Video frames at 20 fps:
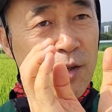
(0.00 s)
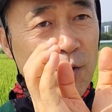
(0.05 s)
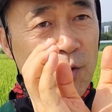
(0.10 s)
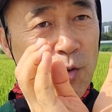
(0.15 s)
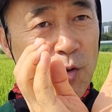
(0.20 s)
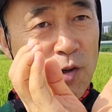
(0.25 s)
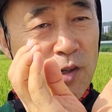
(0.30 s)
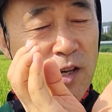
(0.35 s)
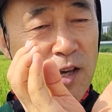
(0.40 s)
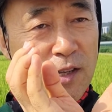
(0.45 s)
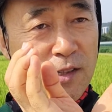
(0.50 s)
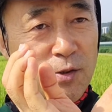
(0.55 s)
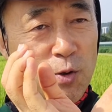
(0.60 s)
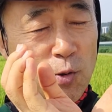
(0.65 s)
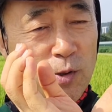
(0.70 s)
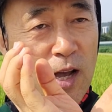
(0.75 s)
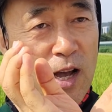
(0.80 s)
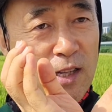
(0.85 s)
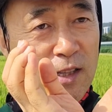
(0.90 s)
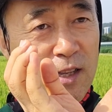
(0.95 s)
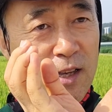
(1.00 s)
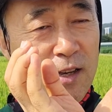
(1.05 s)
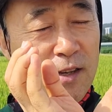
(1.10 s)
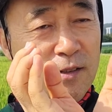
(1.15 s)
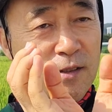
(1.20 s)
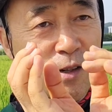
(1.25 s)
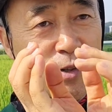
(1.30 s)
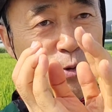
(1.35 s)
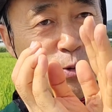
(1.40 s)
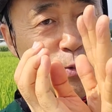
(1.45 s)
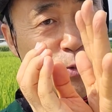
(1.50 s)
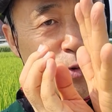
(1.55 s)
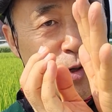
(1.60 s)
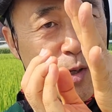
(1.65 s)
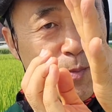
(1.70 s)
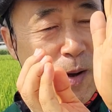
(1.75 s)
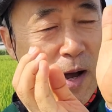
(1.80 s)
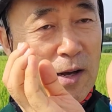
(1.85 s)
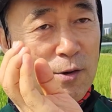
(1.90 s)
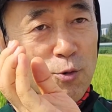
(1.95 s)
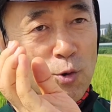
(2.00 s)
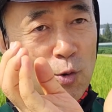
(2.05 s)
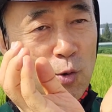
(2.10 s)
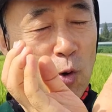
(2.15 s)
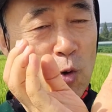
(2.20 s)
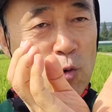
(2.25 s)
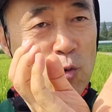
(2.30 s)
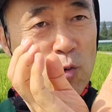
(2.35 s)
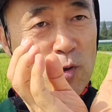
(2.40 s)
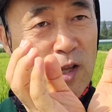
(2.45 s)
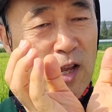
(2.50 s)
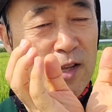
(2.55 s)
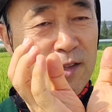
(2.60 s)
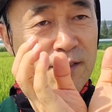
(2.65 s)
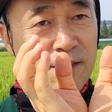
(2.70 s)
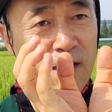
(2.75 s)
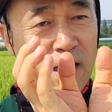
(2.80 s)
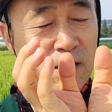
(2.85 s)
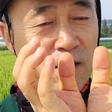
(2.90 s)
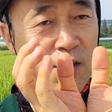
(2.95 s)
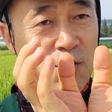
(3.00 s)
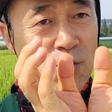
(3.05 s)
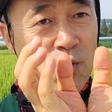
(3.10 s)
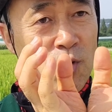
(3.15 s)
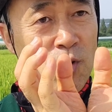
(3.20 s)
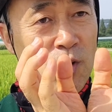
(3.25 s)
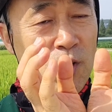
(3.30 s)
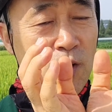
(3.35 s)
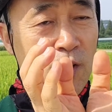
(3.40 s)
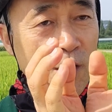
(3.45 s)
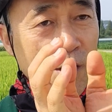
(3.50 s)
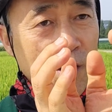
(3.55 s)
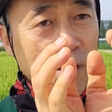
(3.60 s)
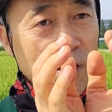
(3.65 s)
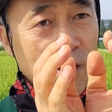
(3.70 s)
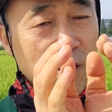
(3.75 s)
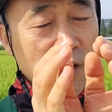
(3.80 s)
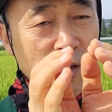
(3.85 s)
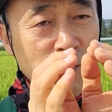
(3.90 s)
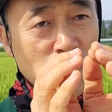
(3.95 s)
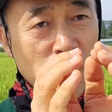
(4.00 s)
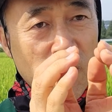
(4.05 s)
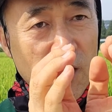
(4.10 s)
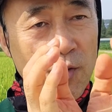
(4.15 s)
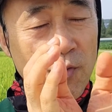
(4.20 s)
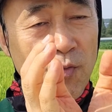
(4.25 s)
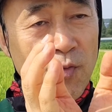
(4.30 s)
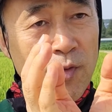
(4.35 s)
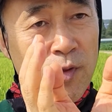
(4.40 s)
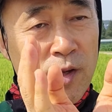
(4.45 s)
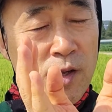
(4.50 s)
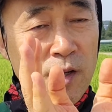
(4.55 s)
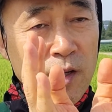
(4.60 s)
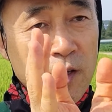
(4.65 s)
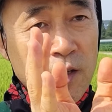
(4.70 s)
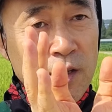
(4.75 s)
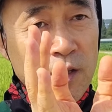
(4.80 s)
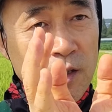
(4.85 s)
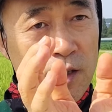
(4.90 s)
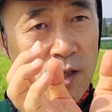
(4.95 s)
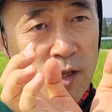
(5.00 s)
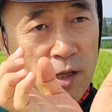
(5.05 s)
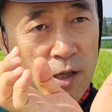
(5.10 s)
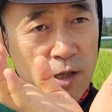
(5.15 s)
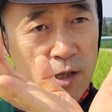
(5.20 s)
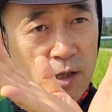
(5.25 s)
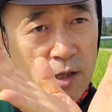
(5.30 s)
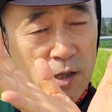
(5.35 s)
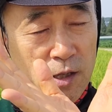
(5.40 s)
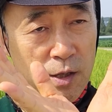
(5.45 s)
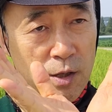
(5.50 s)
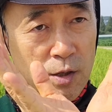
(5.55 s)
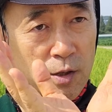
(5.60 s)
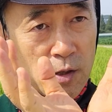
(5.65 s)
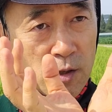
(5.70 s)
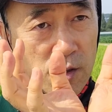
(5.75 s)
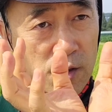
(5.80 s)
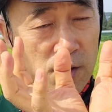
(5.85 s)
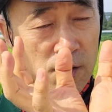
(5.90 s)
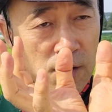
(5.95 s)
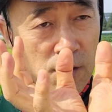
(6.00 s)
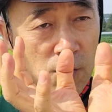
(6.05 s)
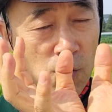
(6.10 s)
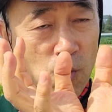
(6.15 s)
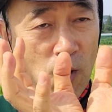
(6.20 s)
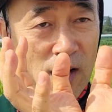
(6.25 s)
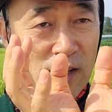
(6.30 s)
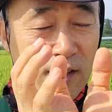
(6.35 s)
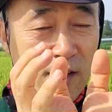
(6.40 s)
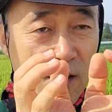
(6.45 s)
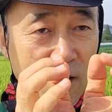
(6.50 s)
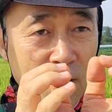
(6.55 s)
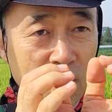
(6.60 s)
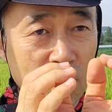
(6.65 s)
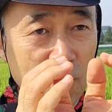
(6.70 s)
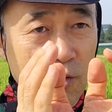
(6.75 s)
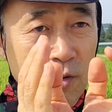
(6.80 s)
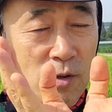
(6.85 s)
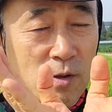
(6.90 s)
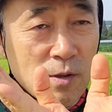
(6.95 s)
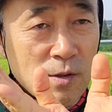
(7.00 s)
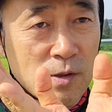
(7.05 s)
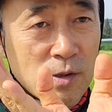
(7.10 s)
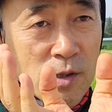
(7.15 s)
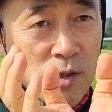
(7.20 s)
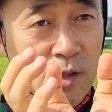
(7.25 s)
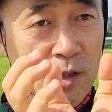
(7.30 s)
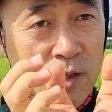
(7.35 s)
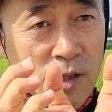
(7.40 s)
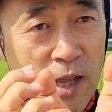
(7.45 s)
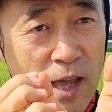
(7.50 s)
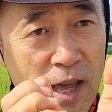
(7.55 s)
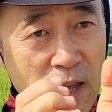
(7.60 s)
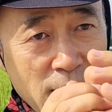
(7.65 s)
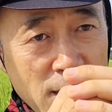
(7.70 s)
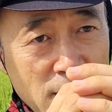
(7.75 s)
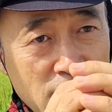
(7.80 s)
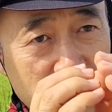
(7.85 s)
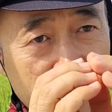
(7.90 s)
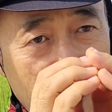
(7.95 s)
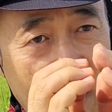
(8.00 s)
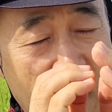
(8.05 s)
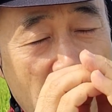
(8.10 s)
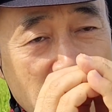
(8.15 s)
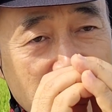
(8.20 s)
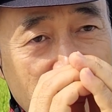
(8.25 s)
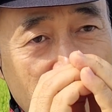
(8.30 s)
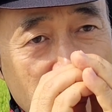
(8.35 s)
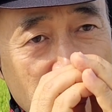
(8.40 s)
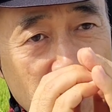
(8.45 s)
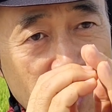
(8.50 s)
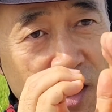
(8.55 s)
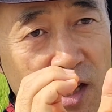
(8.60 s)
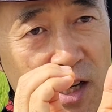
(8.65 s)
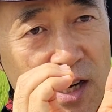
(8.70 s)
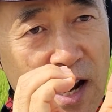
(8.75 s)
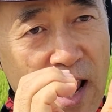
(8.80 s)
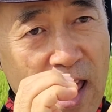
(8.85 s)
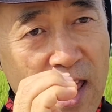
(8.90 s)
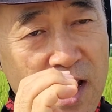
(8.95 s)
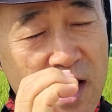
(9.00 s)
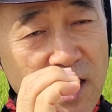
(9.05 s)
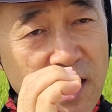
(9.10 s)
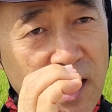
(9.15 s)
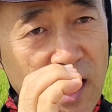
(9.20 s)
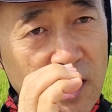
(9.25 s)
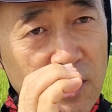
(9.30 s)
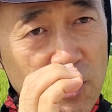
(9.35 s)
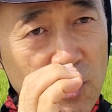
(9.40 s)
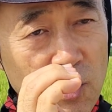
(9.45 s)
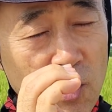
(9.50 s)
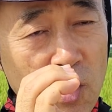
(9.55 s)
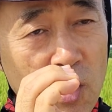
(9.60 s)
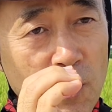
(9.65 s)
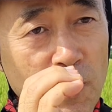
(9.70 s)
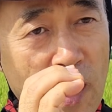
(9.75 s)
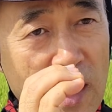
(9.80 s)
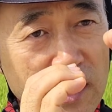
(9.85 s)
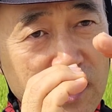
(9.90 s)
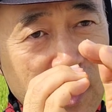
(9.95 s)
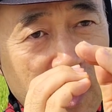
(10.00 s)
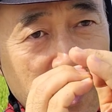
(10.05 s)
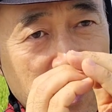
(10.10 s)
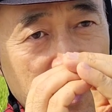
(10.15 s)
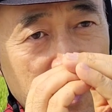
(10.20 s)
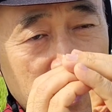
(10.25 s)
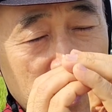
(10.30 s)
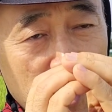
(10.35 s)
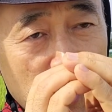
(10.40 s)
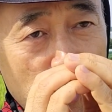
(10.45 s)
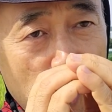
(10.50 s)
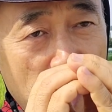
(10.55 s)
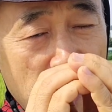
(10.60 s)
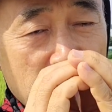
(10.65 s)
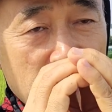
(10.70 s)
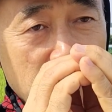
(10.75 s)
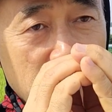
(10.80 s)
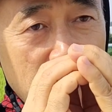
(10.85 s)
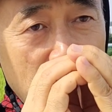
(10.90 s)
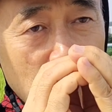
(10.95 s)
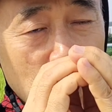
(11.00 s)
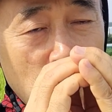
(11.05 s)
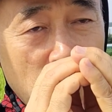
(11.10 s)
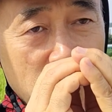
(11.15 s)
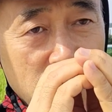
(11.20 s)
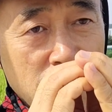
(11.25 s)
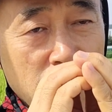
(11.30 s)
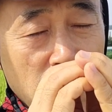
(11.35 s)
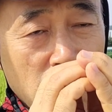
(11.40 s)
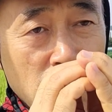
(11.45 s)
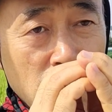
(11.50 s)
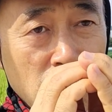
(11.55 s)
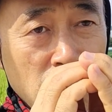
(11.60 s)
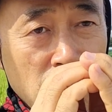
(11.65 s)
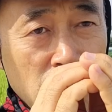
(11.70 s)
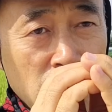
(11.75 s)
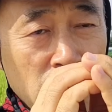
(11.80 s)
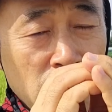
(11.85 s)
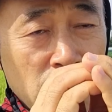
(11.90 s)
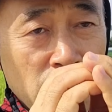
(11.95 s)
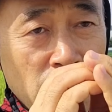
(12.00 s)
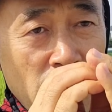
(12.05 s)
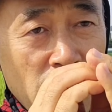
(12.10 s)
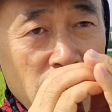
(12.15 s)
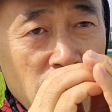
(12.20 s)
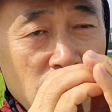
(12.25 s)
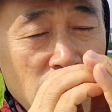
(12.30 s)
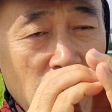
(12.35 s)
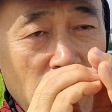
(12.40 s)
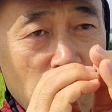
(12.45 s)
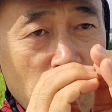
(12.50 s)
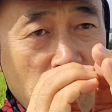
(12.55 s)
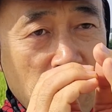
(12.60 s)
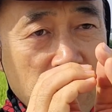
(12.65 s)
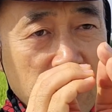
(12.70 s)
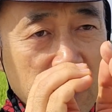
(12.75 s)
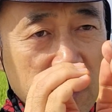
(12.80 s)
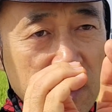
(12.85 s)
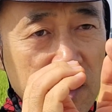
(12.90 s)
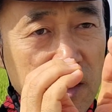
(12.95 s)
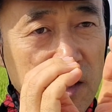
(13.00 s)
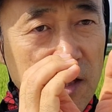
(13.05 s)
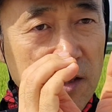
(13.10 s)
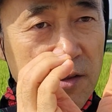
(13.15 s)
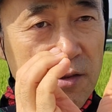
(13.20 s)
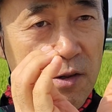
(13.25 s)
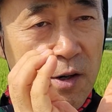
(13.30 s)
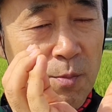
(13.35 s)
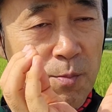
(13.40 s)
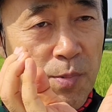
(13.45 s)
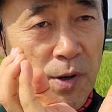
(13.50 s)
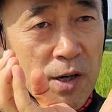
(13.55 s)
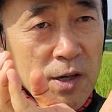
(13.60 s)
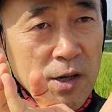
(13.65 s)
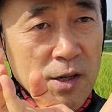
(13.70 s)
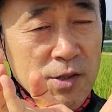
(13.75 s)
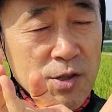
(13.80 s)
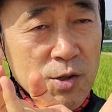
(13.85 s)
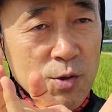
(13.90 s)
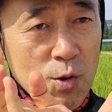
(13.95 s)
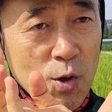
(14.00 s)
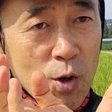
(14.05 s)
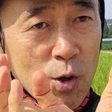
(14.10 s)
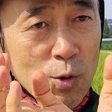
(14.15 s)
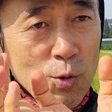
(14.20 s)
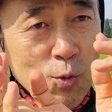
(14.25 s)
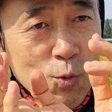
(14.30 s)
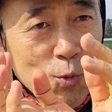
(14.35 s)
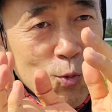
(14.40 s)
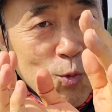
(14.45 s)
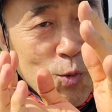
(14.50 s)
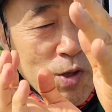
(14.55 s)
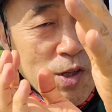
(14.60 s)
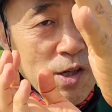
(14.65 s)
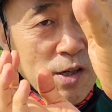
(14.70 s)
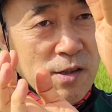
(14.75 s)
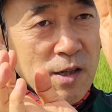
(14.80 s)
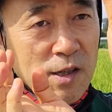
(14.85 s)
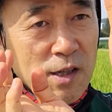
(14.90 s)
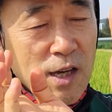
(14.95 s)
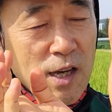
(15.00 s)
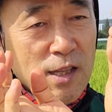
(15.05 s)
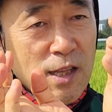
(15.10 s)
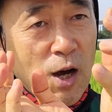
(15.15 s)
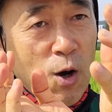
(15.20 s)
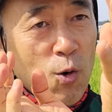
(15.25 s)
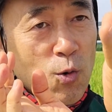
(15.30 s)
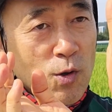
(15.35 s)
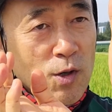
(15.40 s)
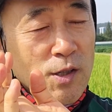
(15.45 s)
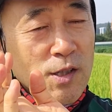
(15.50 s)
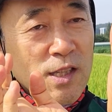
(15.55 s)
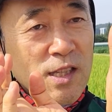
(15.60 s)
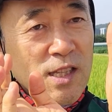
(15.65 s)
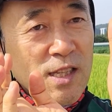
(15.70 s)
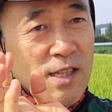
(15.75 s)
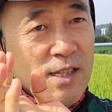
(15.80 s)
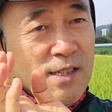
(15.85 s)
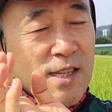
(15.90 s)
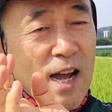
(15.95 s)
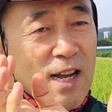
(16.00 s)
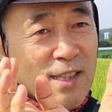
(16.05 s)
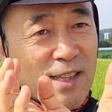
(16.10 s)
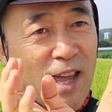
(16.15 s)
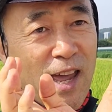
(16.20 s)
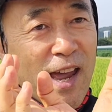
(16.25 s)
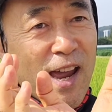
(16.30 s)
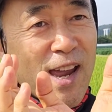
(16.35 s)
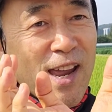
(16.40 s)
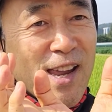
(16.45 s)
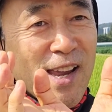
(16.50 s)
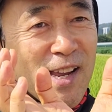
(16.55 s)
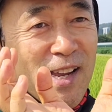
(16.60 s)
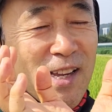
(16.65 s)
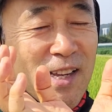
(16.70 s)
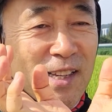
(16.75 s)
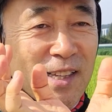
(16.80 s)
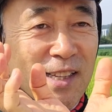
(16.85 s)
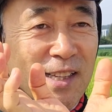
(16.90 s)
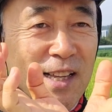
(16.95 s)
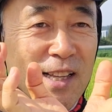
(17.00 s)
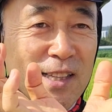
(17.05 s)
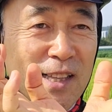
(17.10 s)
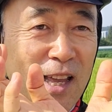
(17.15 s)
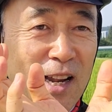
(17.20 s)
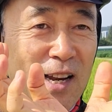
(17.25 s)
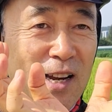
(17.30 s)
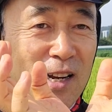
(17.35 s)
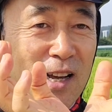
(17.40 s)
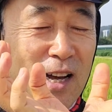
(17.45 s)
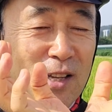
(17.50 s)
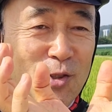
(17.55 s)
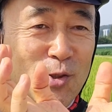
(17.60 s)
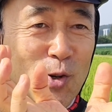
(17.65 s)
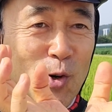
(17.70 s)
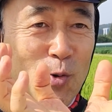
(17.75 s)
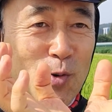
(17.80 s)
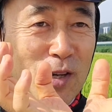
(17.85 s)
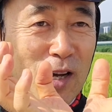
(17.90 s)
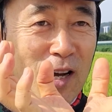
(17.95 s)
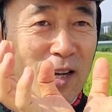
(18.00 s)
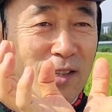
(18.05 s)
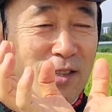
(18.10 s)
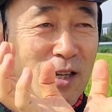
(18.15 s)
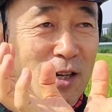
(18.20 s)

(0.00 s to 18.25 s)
이렇게 이 상태에서 수술이 밖으로 돌출된 상태죠. 그러면 이 완겨 내 그러니까 안에 있는 걸 내형이라 고 그러고 밖에 있는 걸 외형이라고 하는데요. 내형과 외형이 이렇게 쭉 벌어지고 수술이 6개 나오는 이 상태 이때를 가지고 우리가